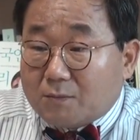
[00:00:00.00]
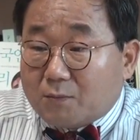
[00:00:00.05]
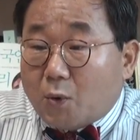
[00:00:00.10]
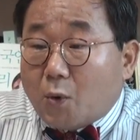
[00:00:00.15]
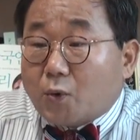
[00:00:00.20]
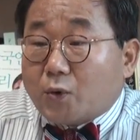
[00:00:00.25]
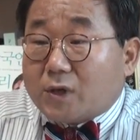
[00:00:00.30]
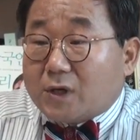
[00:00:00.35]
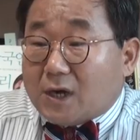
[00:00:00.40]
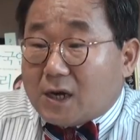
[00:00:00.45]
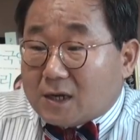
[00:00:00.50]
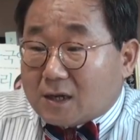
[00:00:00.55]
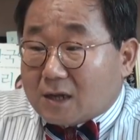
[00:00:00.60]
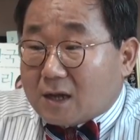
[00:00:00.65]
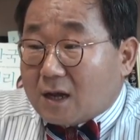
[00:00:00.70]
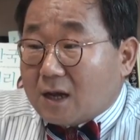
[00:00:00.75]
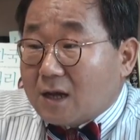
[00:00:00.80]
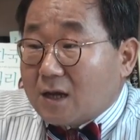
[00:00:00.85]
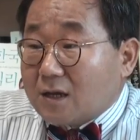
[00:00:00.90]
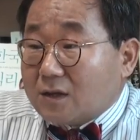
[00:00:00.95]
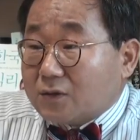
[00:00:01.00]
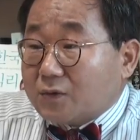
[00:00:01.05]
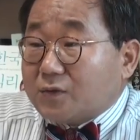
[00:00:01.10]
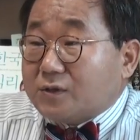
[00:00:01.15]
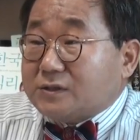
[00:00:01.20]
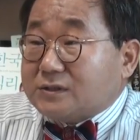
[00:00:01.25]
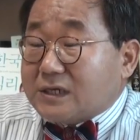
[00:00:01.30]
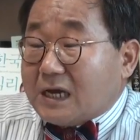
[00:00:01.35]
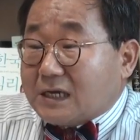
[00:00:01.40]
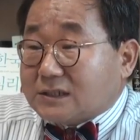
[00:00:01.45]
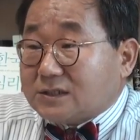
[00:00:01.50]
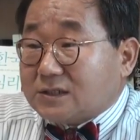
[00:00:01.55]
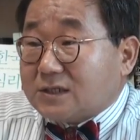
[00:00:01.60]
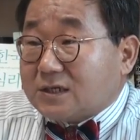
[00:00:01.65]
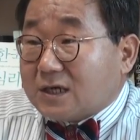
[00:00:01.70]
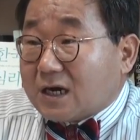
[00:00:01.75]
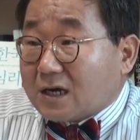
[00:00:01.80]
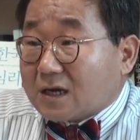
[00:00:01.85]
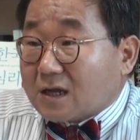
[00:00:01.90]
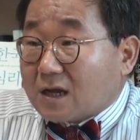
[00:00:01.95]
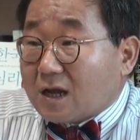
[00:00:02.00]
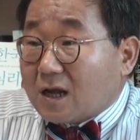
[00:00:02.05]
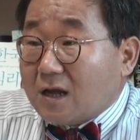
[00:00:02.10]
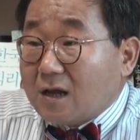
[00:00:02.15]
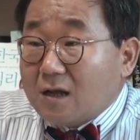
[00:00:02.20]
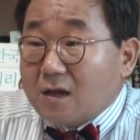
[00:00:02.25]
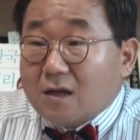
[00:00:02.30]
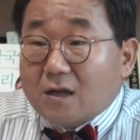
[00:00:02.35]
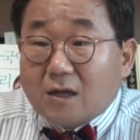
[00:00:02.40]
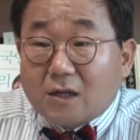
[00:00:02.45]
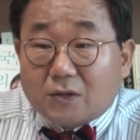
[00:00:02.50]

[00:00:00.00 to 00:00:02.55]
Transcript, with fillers: 포기랄까 또는 좌절이랄까